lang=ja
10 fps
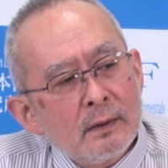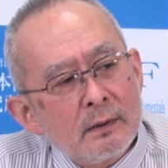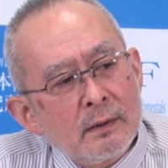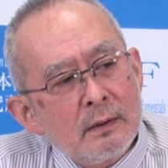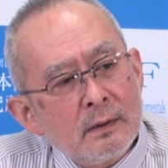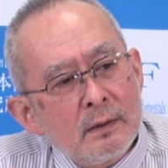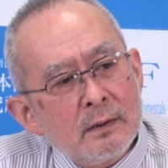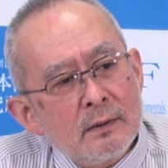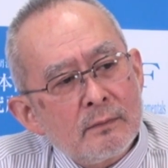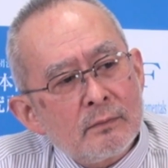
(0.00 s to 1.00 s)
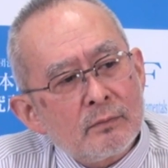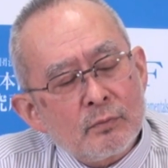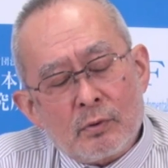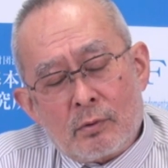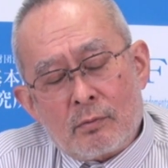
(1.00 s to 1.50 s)
で、え
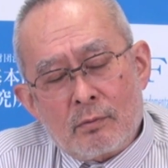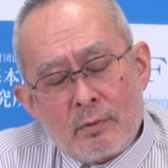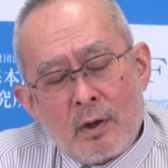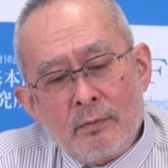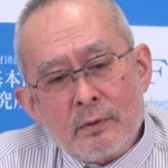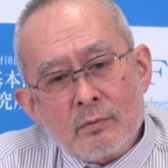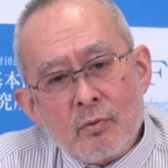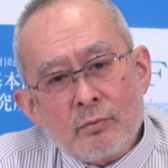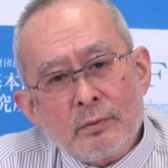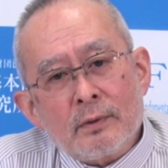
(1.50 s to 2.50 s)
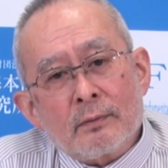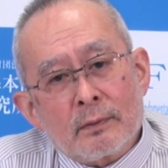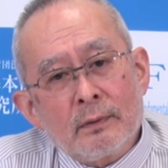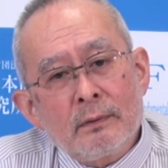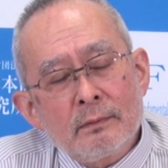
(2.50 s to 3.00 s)
だからアメリカ国内の
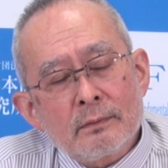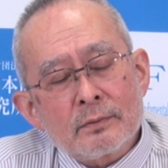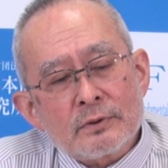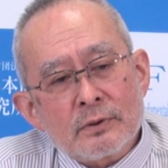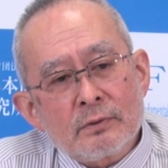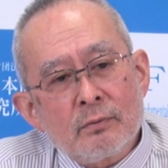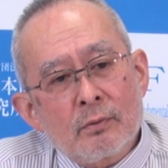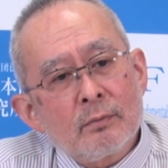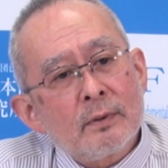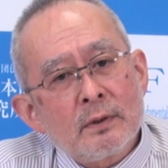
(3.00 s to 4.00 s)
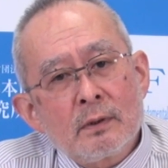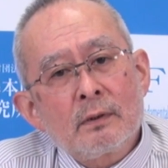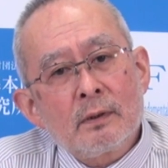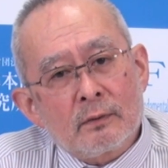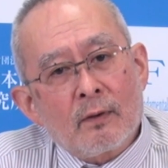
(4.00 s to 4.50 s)
ね石油を掘ればいいだ
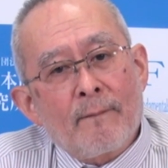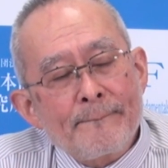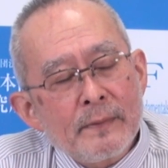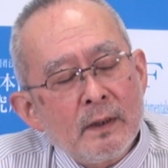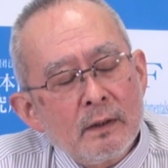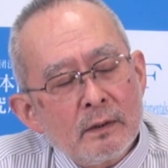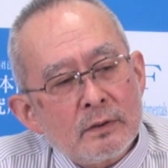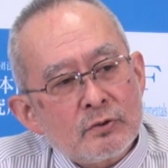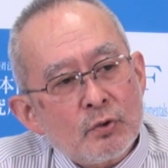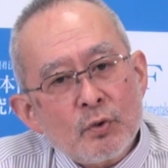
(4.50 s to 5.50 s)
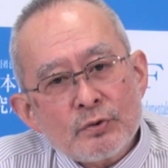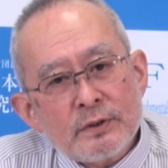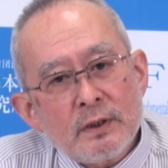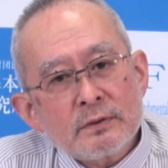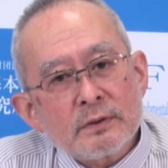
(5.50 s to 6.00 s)
けだと、えそれを
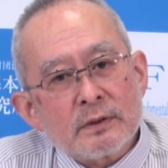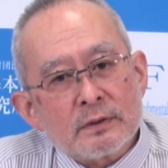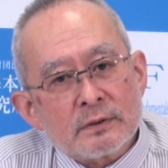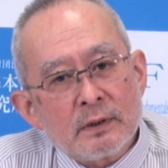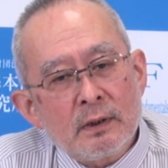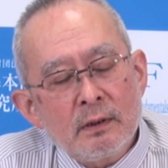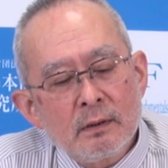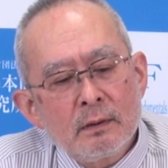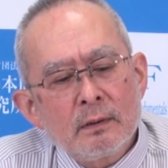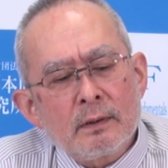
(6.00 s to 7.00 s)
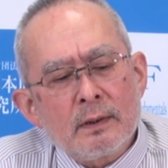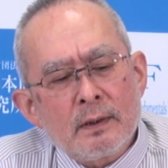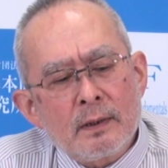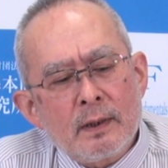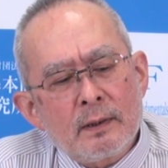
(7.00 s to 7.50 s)
せずにですね、
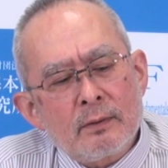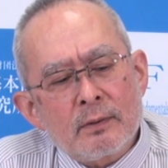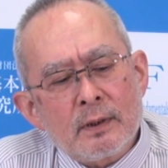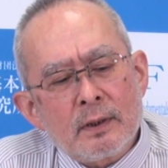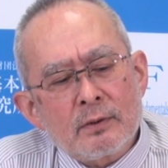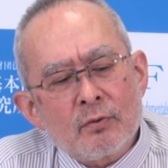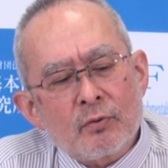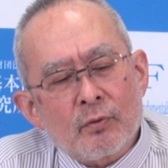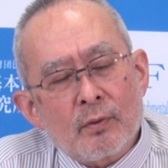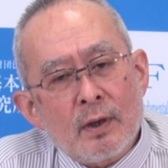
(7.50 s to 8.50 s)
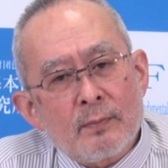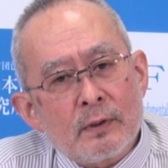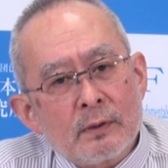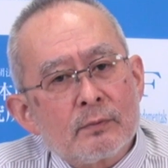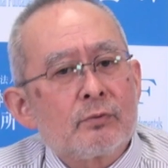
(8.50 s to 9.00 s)
えエネルギー状況が
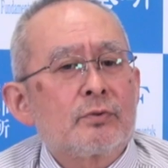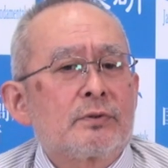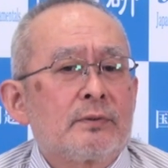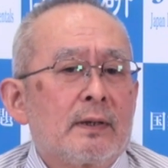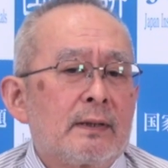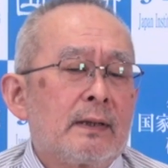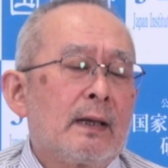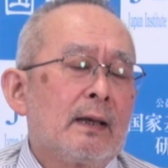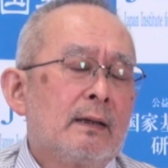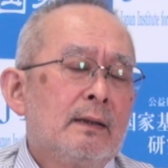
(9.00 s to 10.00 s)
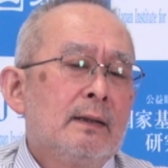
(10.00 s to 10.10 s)
アメリカも苦しくなって、